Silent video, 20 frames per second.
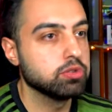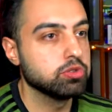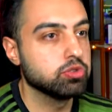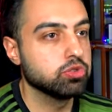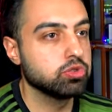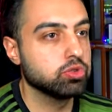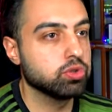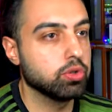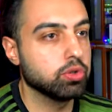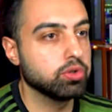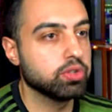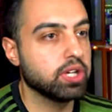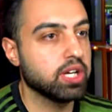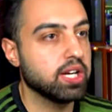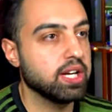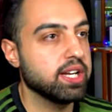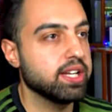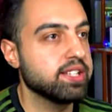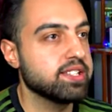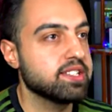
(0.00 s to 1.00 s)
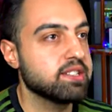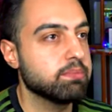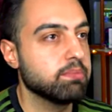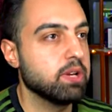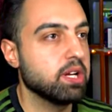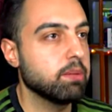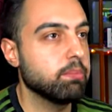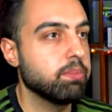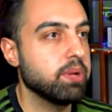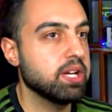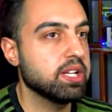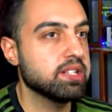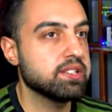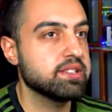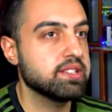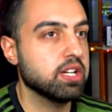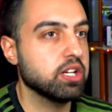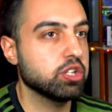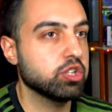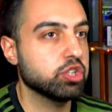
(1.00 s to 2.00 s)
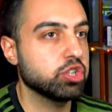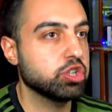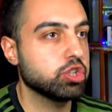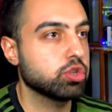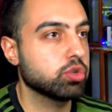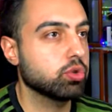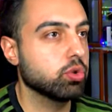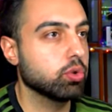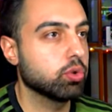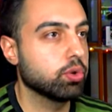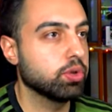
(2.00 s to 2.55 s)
Sonra Esmer Benza Şişko